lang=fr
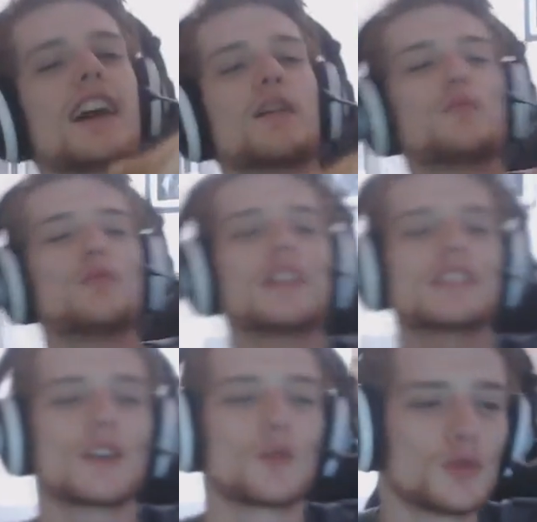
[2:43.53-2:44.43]
un peu, hein,
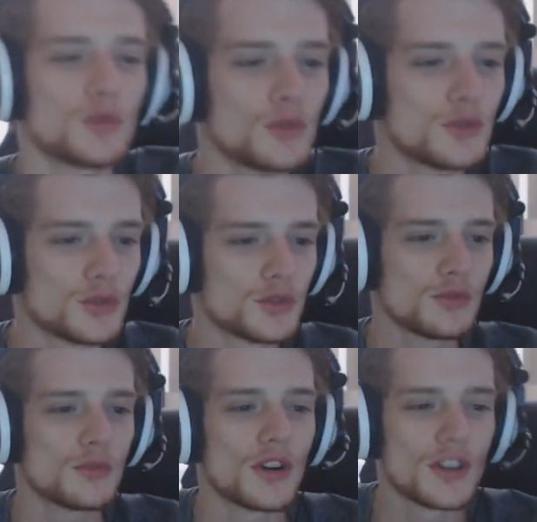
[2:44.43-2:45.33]
c'est Roudoudou de
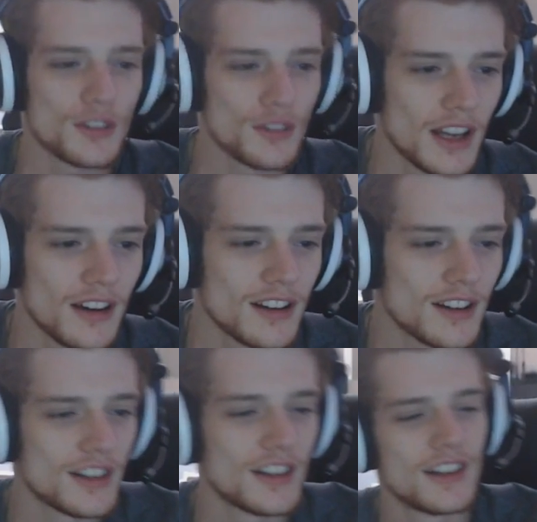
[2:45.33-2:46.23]
YouTube. Voilà.
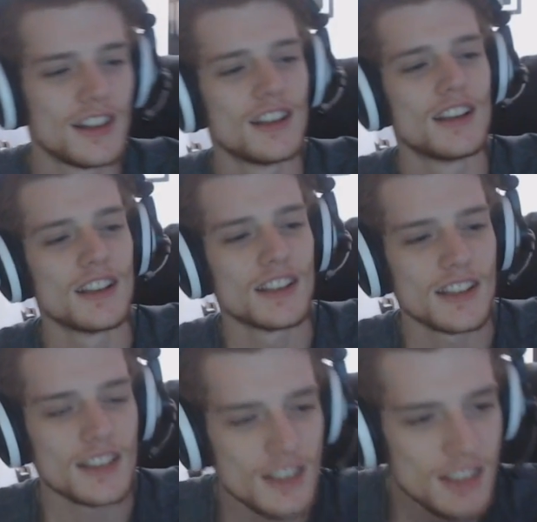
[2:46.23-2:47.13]

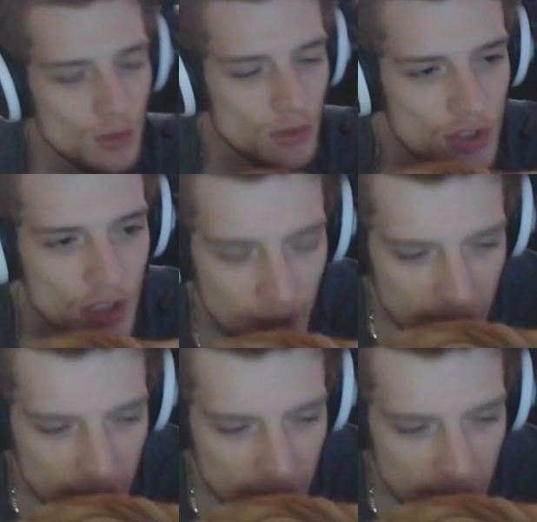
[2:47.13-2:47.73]
C'est tout ce que j'avais à